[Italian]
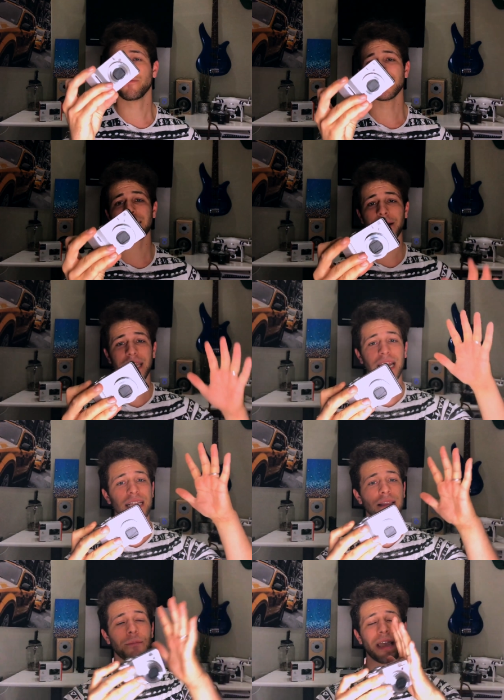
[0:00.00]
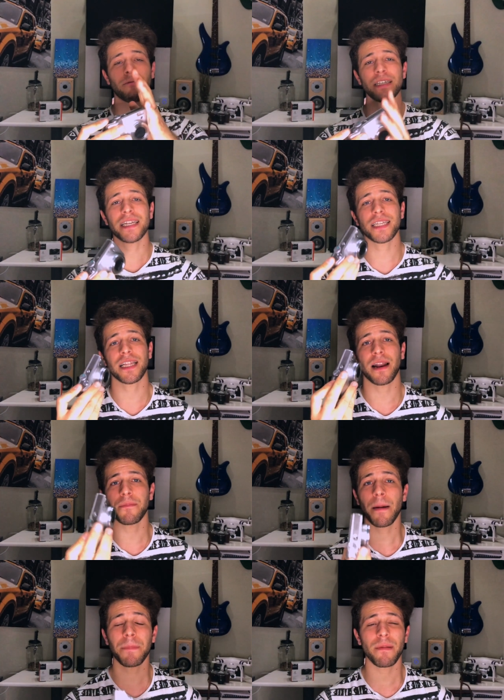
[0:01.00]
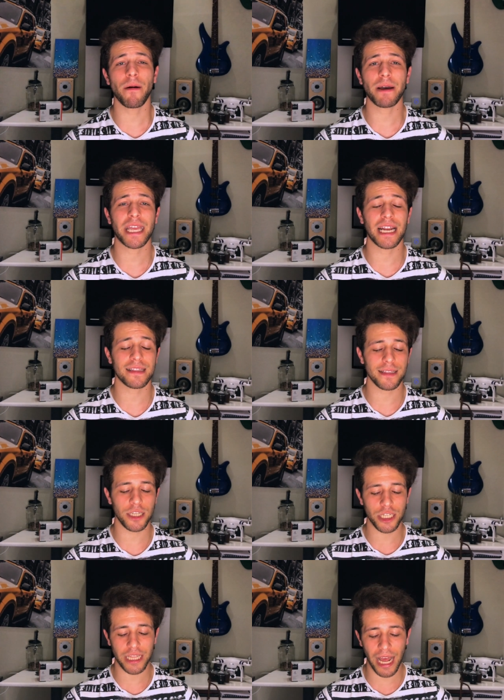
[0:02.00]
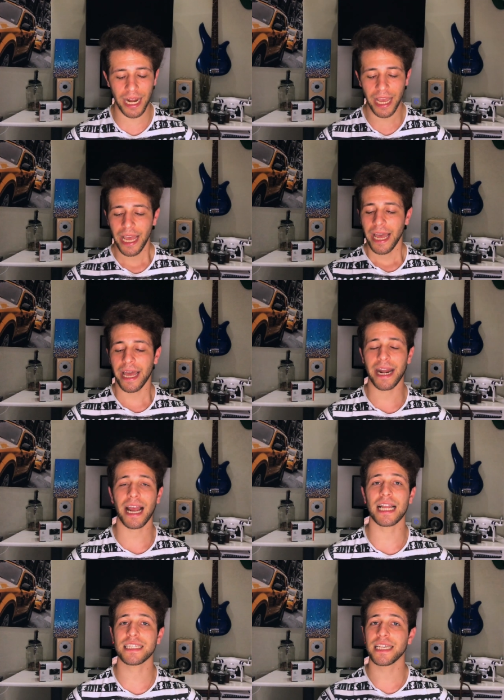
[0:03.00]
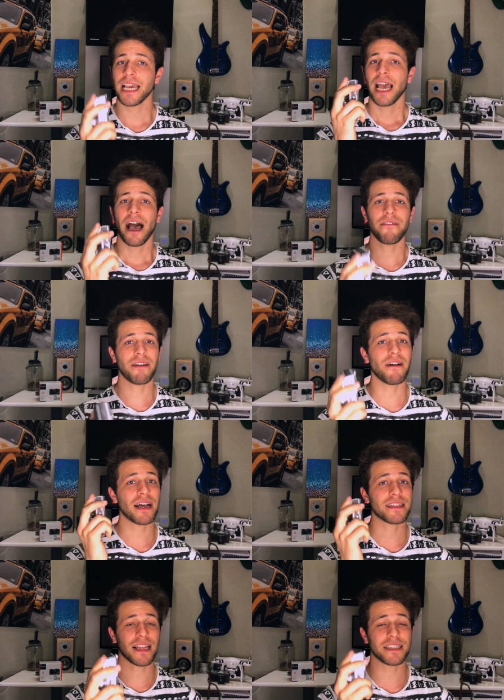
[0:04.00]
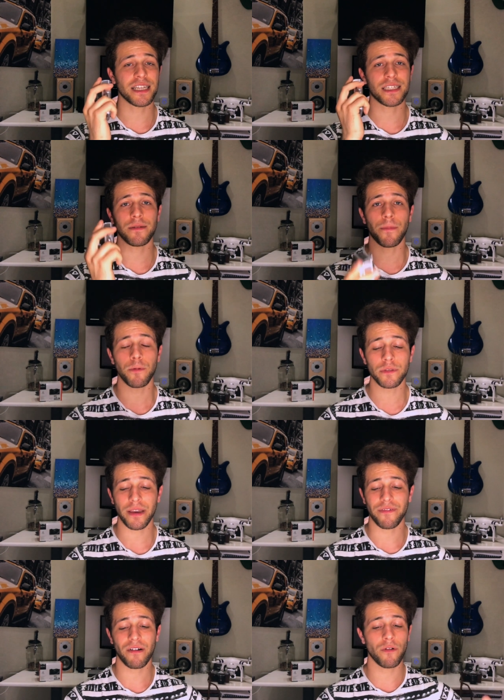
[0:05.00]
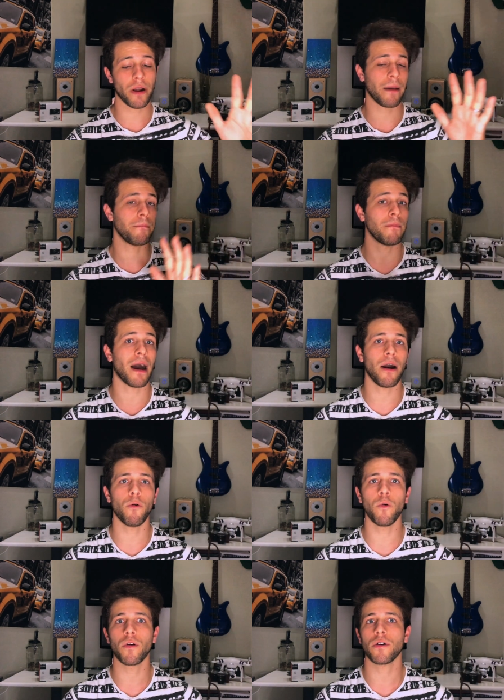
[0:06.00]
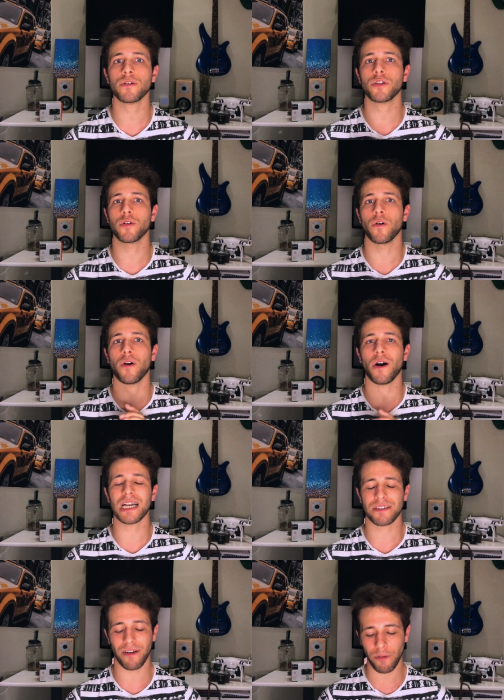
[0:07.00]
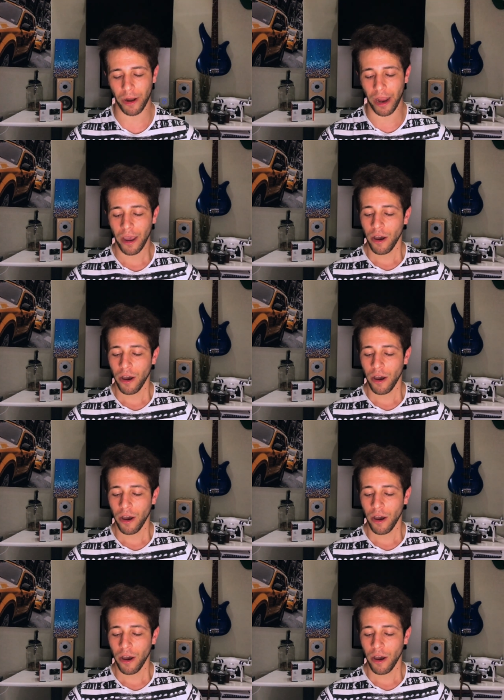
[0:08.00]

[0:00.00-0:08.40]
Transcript: di questa macchinetta, beh, questa è stata la mia prima macchinetta digitale e ragazzi aveva tantissimi punti a favore, ma uno solo a sfavore,